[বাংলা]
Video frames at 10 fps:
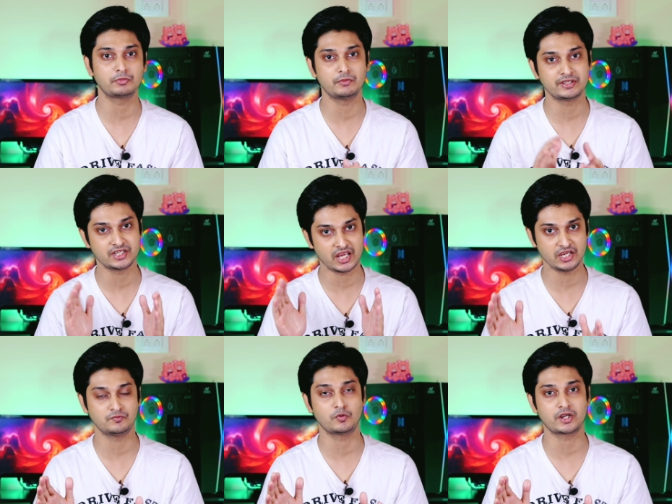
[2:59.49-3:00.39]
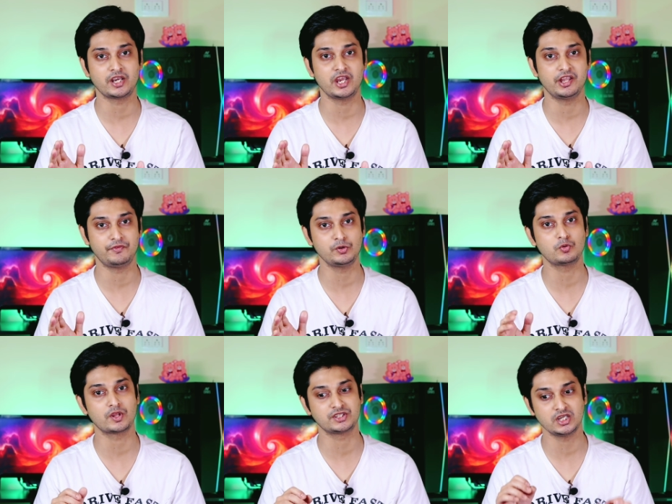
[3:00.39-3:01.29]
প্রবলেম আছে এই ফোনটা নিয়ে
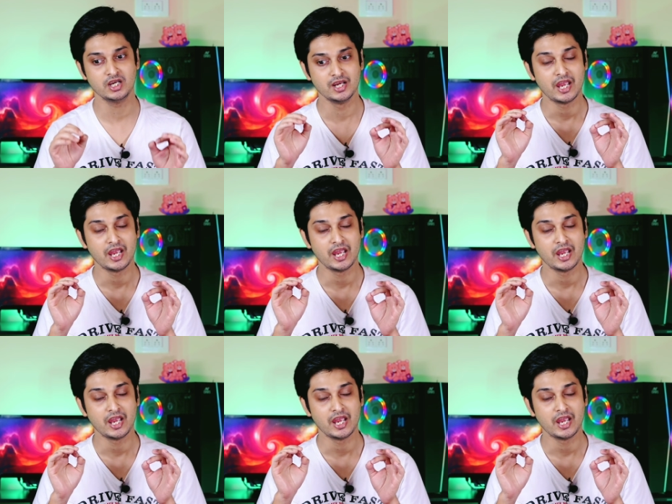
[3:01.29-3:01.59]
রিভিউ করেছি